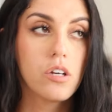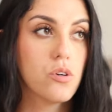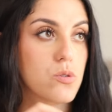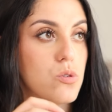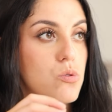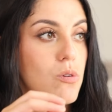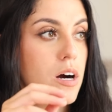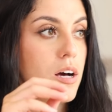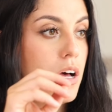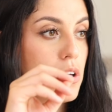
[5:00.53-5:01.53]
que ce
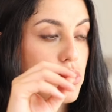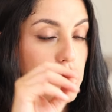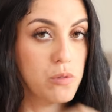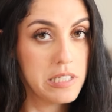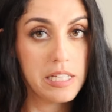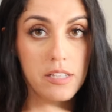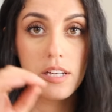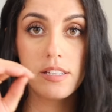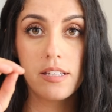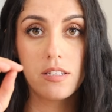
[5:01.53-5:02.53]
soit sur ton site
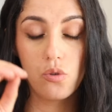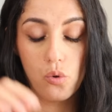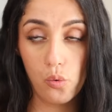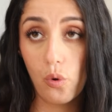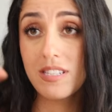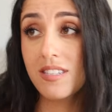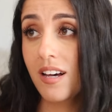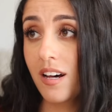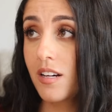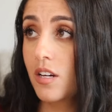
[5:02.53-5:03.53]
internet, sur ton
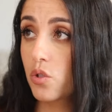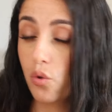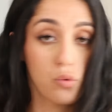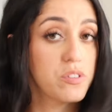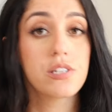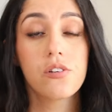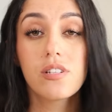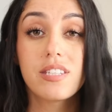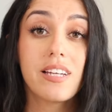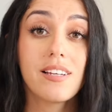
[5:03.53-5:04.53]
Insta, sur ton
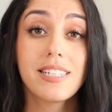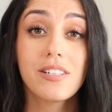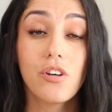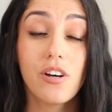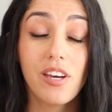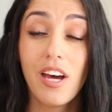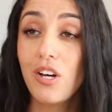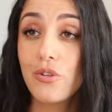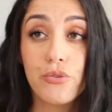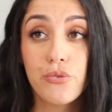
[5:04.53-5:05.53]
TikTok si tu as un TikTok,
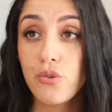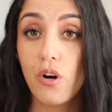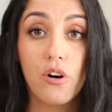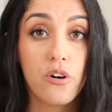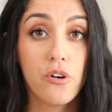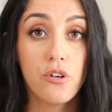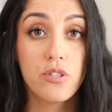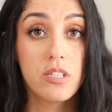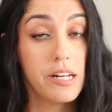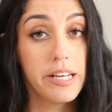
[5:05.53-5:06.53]
sur
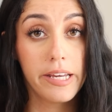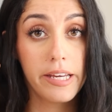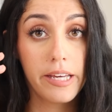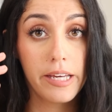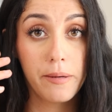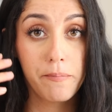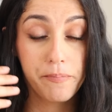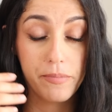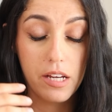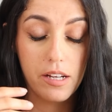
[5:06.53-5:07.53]
les,
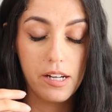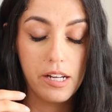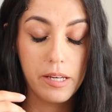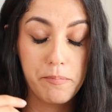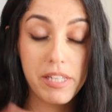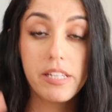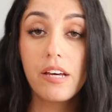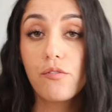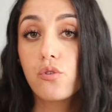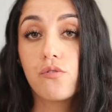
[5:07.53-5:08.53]
les
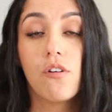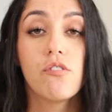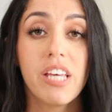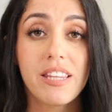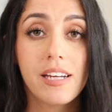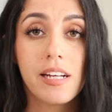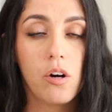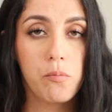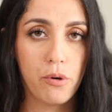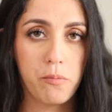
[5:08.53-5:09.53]
PDF que tu vas envoyer à tes
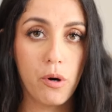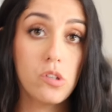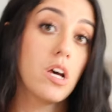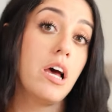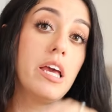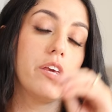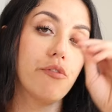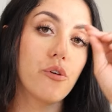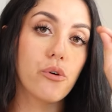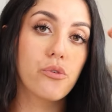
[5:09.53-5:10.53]
clients, peu importe, il
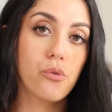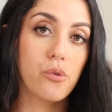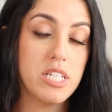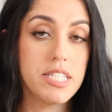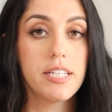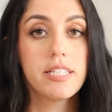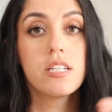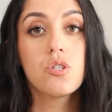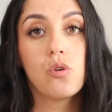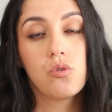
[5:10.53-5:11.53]
faut que ton
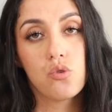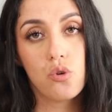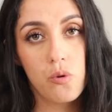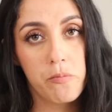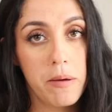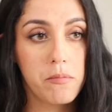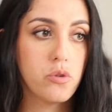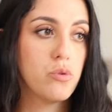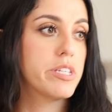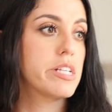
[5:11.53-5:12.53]
esthétique soit toujours le même.
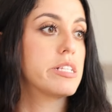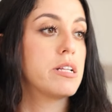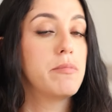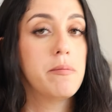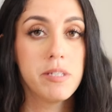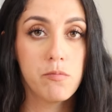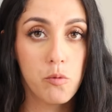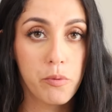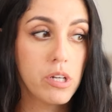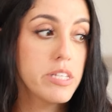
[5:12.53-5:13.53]
Tu utilises les mêmes types
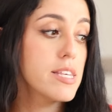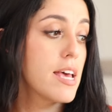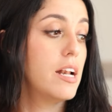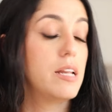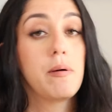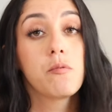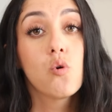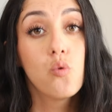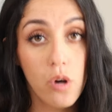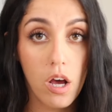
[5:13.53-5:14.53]
de polices, les mêmes
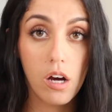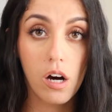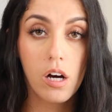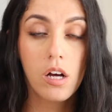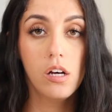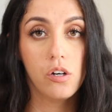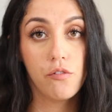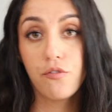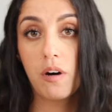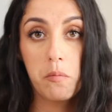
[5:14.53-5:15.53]
couleurs. Il
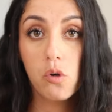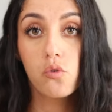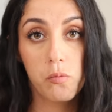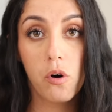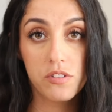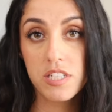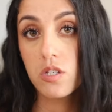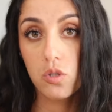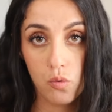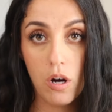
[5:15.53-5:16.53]
euh, faut vraiment que ton
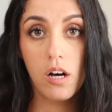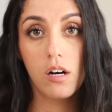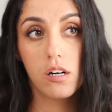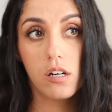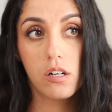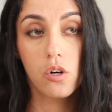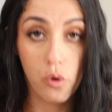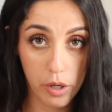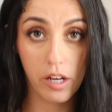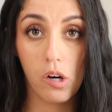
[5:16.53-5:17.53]
branding soit
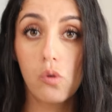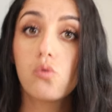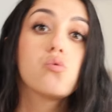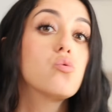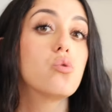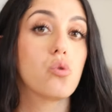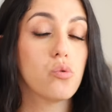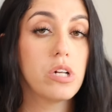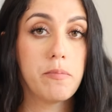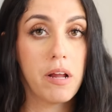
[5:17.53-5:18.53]
cohérent tout au
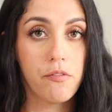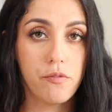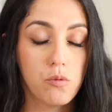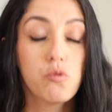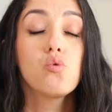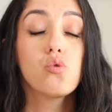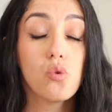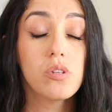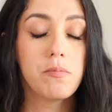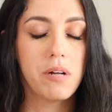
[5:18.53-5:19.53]
long, des
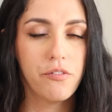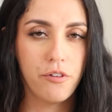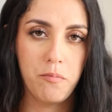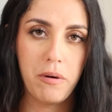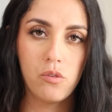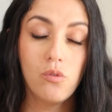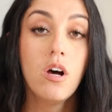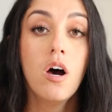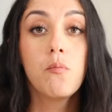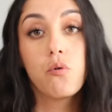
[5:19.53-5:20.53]
plateformes pardon,
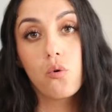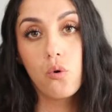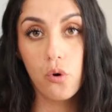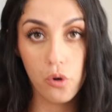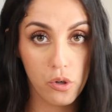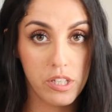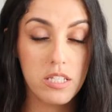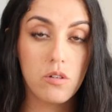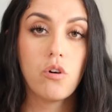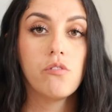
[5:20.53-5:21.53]
pour qu'on
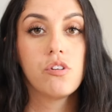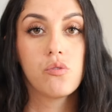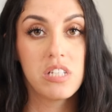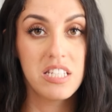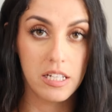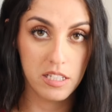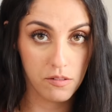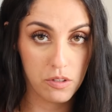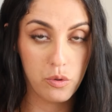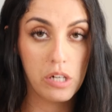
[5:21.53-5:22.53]
reconnaisse encore une fois ton
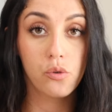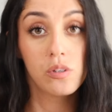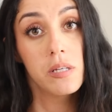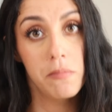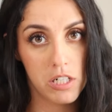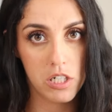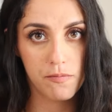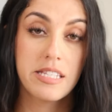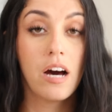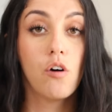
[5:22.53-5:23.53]
esthétique visuelle, ton
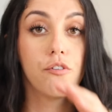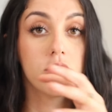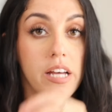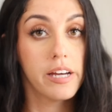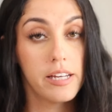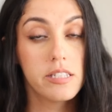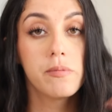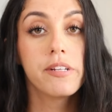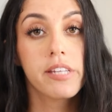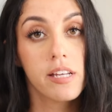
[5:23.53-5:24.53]
image. Ça renforce ta
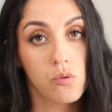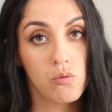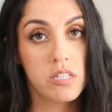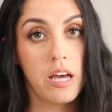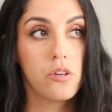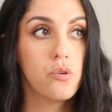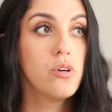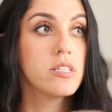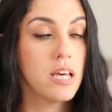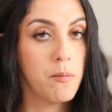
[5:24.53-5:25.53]
crédibilité et ton
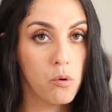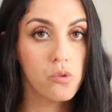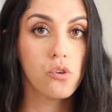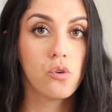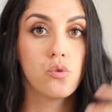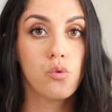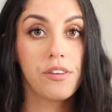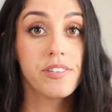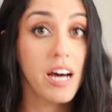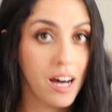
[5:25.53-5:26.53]
sérieux et ça montre que tu
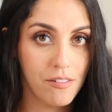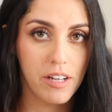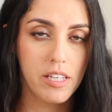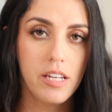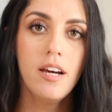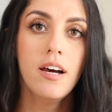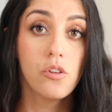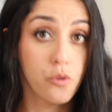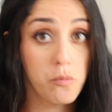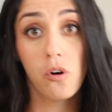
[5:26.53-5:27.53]
as travaillé
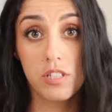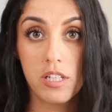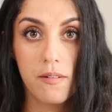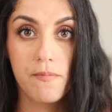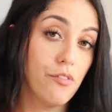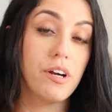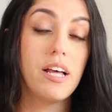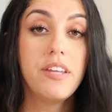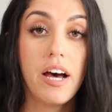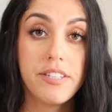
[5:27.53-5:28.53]
ton branding. Et enfin,
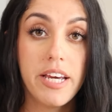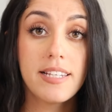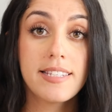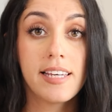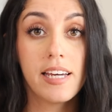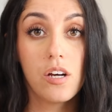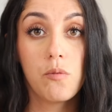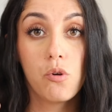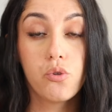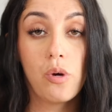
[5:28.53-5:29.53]
la dernière, c'est
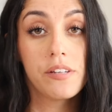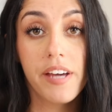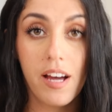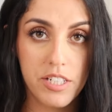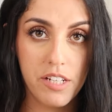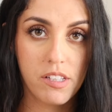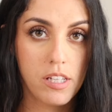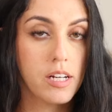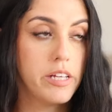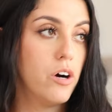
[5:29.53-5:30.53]
comment tu interagis avec
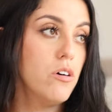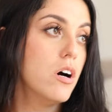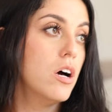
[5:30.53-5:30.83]
tes clients.